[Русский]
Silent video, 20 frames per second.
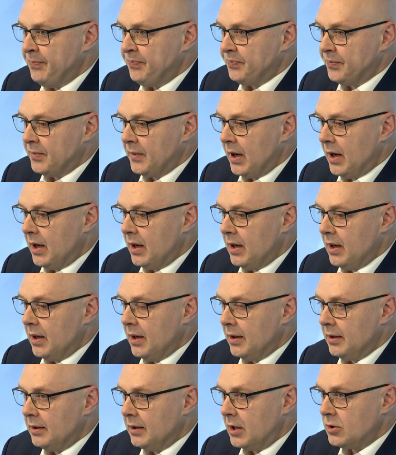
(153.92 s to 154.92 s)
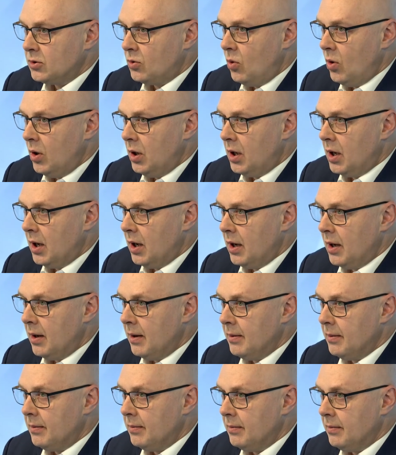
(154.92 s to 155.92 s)
А,
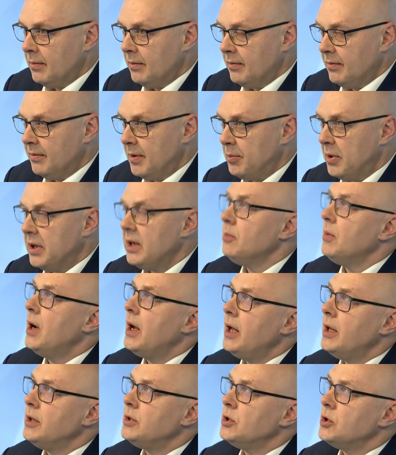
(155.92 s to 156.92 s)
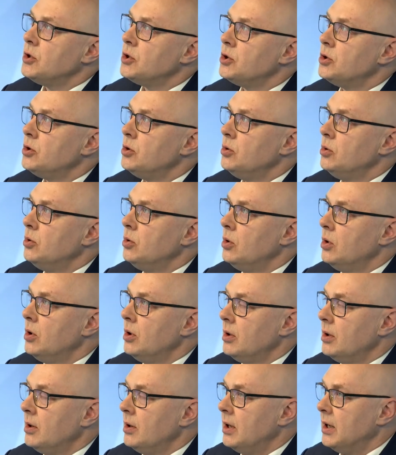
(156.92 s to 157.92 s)
насколько вы понимаете,
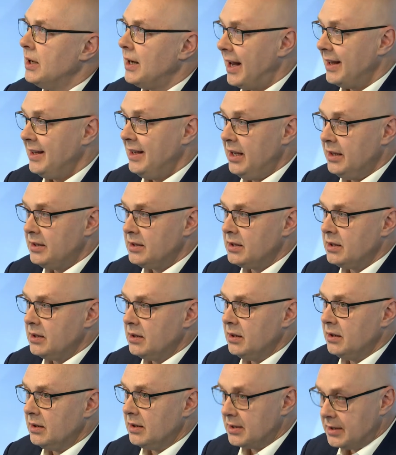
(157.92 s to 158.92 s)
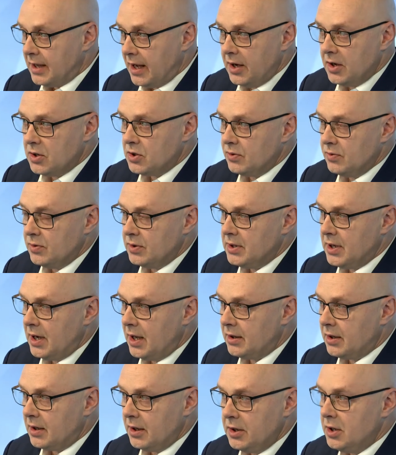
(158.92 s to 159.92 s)
что границ настоящего
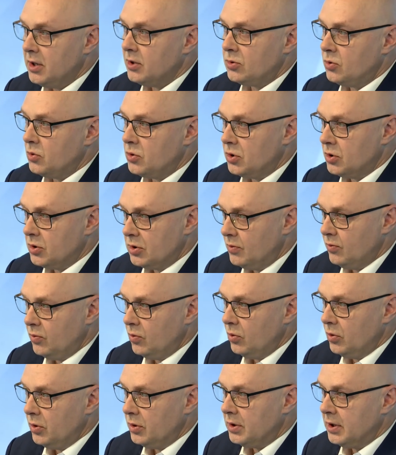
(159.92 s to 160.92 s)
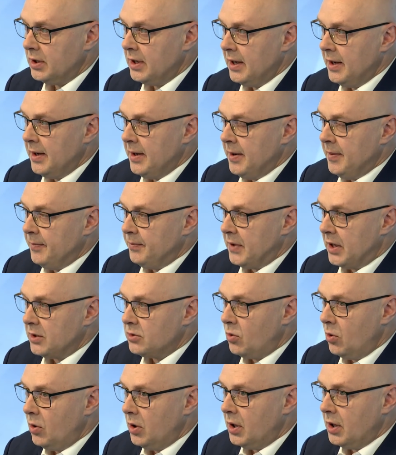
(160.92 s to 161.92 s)
театра не существует?
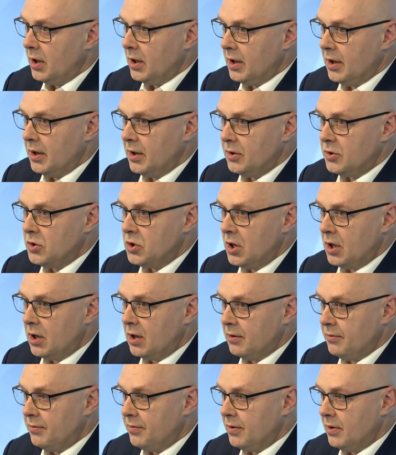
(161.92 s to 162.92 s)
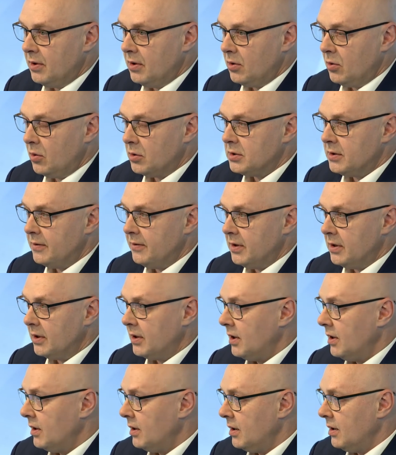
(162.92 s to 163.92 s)
Насколько Чехов родственен
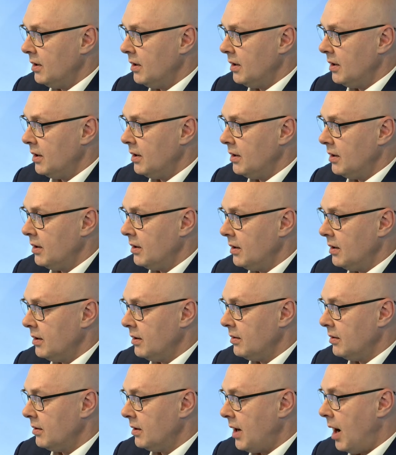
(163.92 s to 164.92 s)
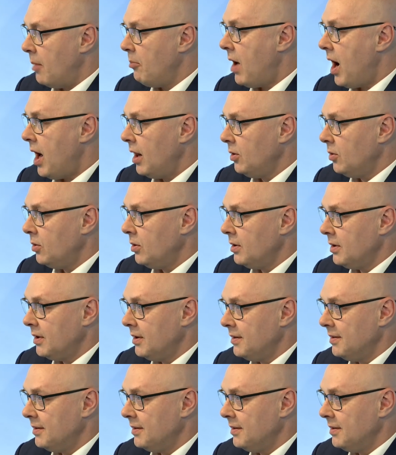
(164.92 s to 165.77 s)
а, Камалу,